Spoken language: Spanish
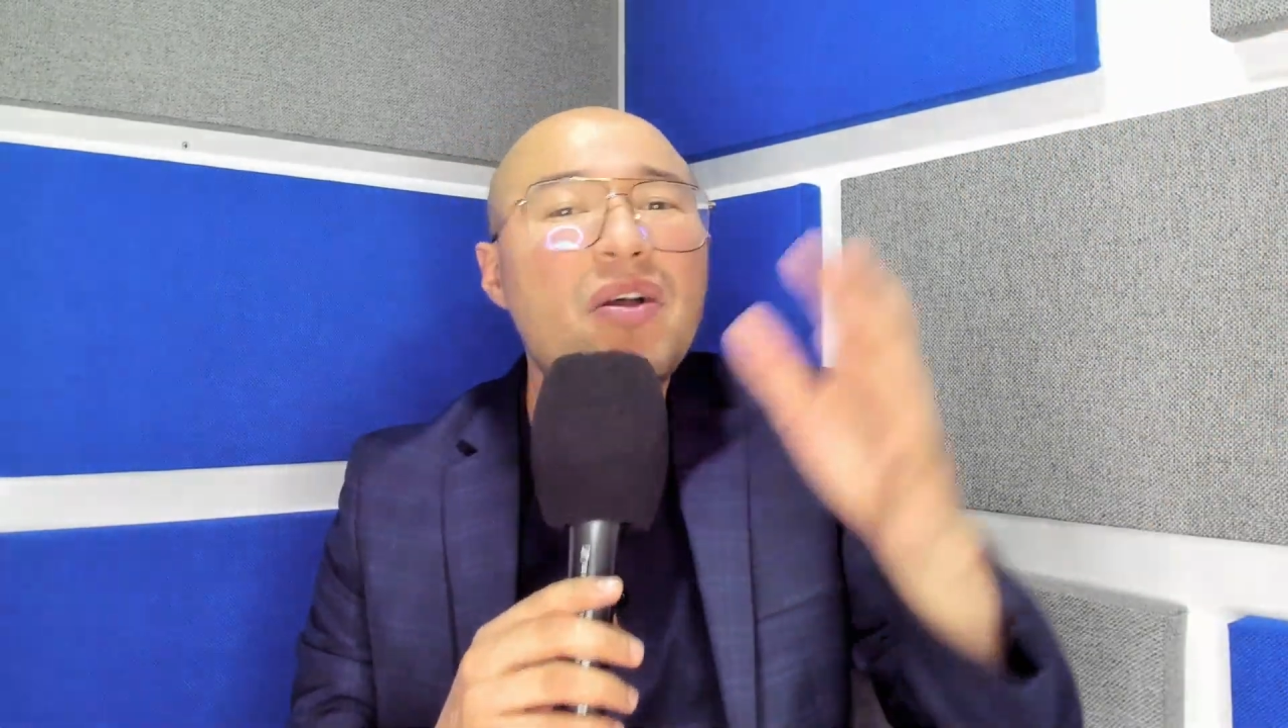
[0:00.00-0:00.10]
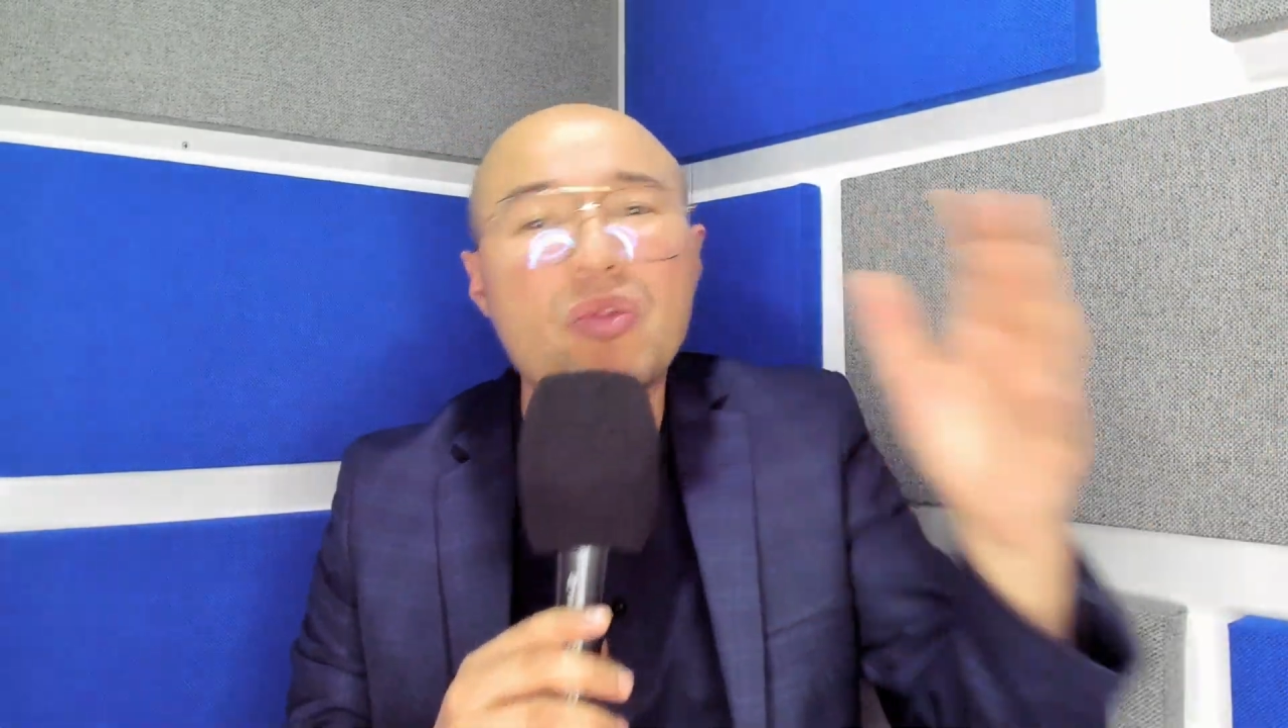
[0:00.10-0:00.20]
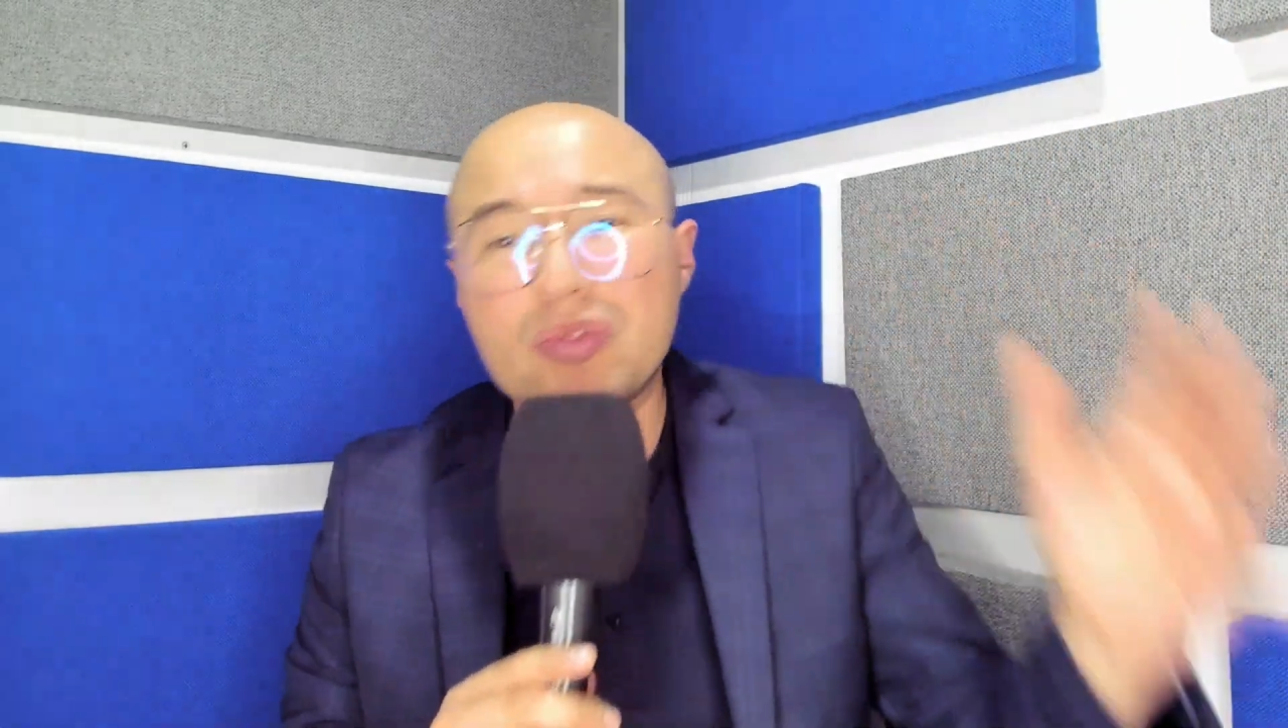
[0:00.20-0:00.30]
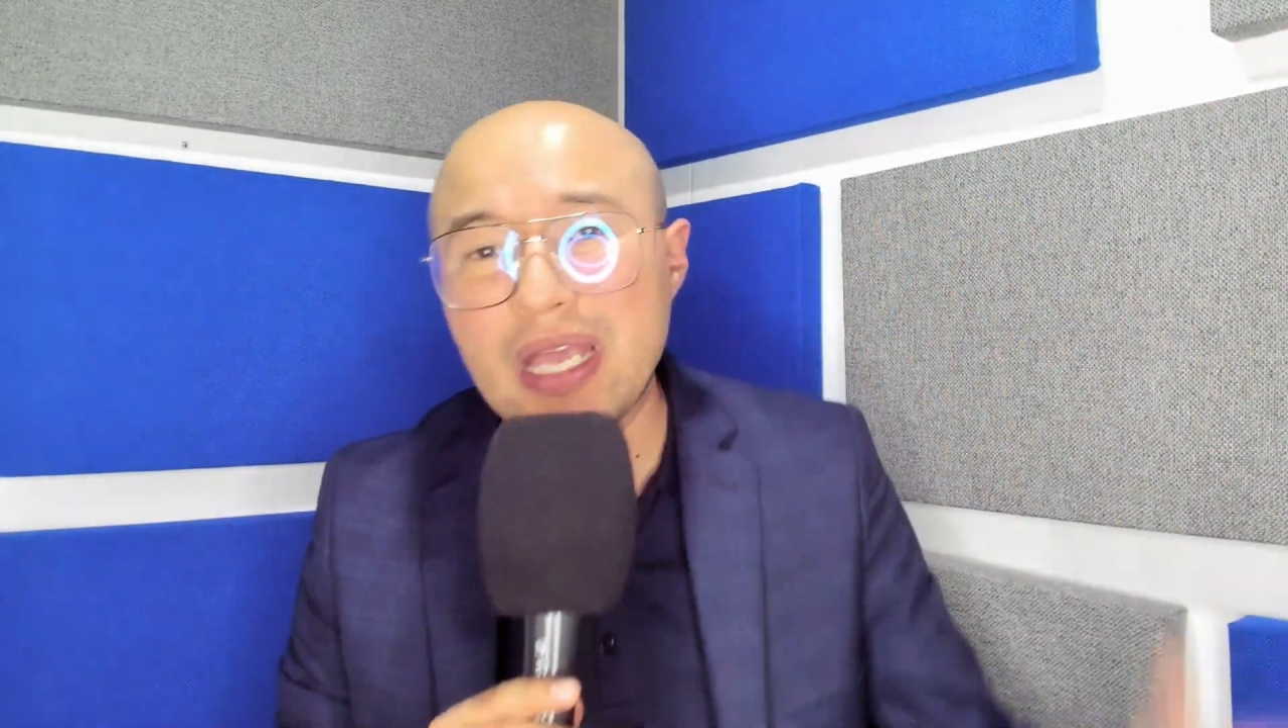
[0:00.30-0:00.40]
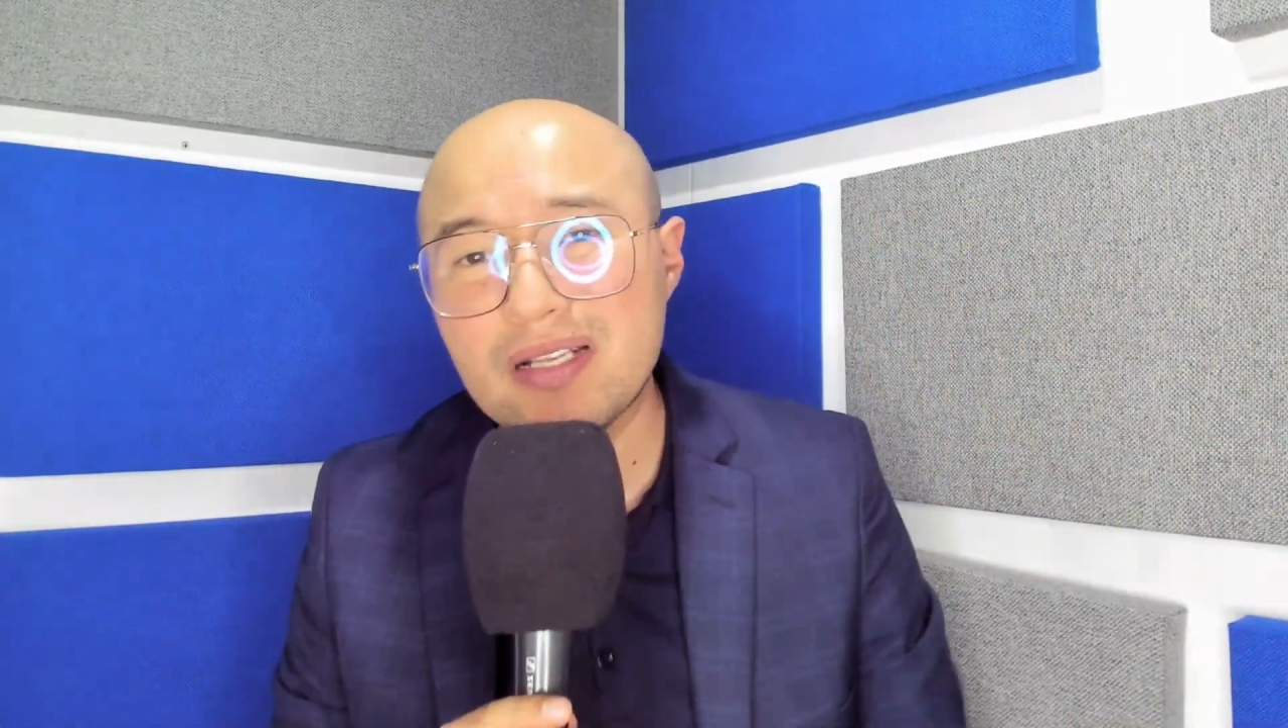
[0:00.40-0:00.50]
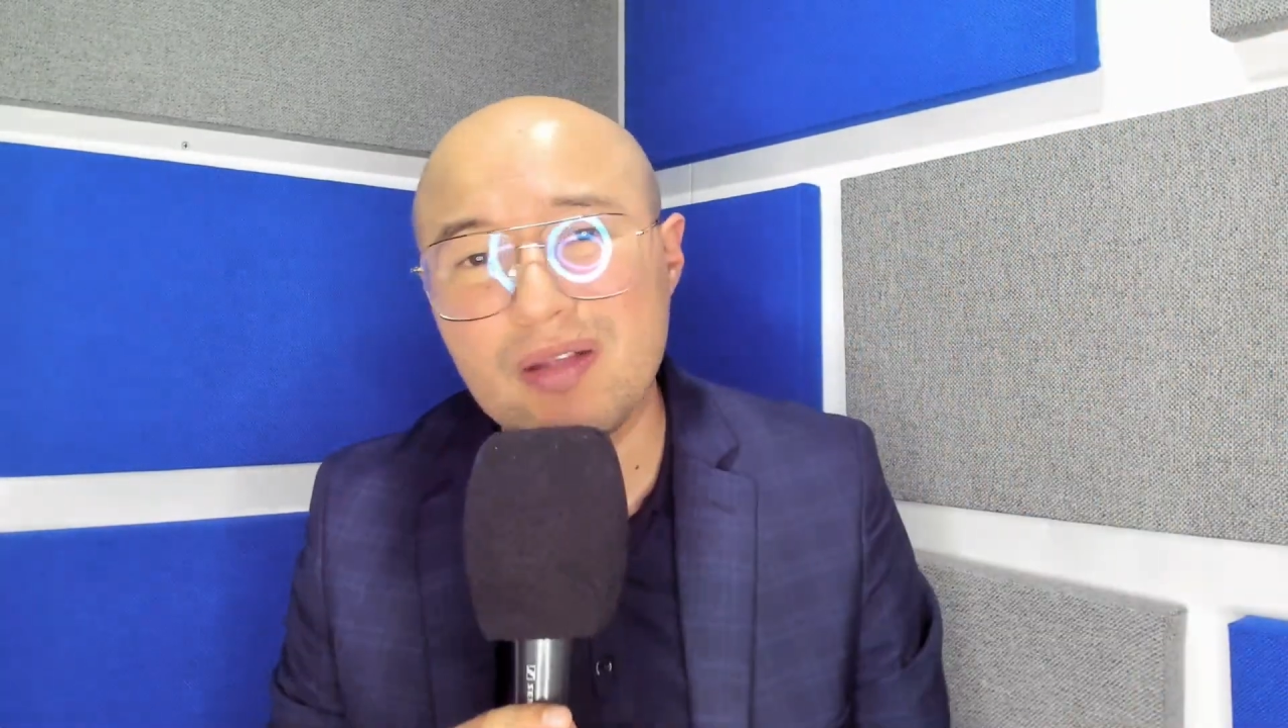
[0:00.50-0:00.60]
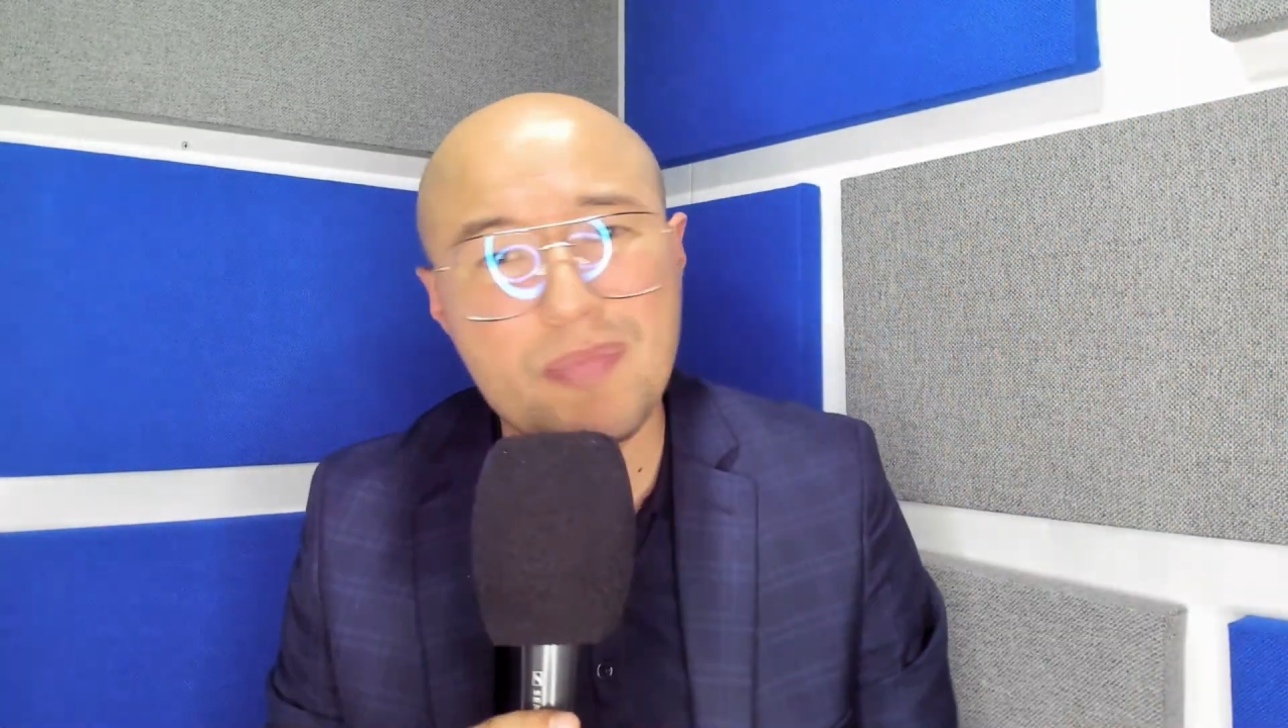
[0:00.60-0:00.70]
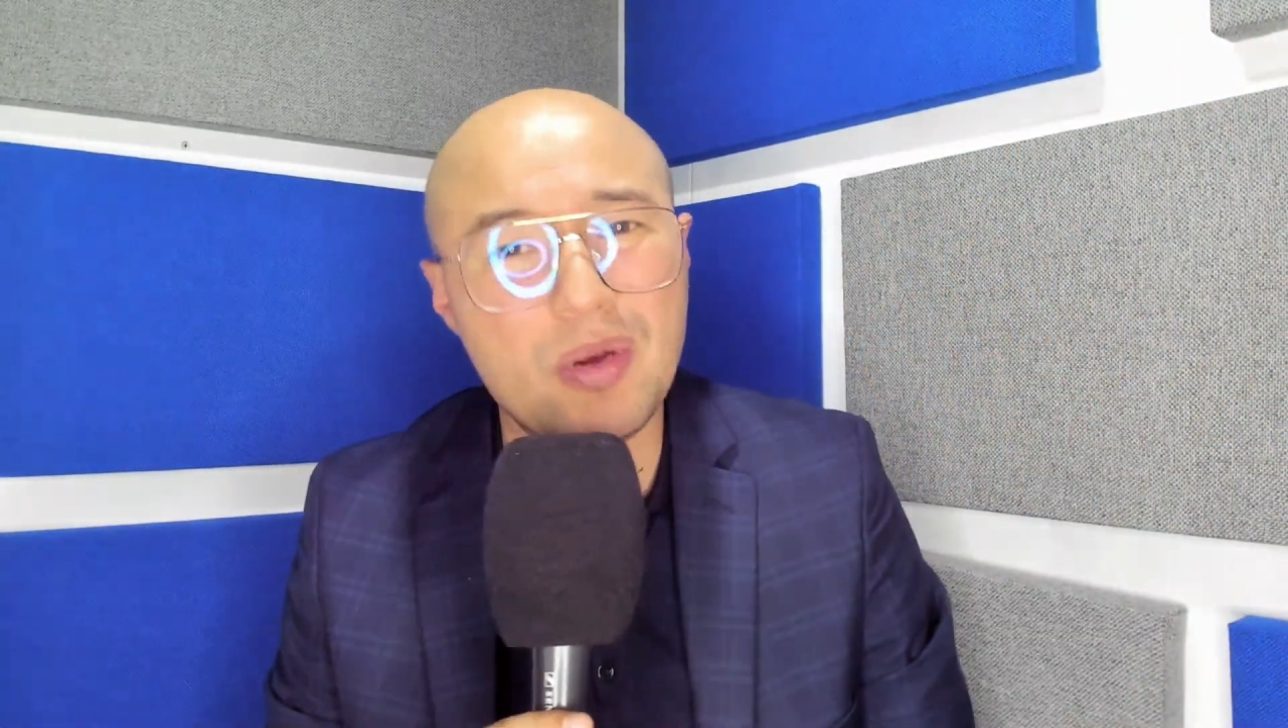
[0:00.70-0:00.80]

contexto,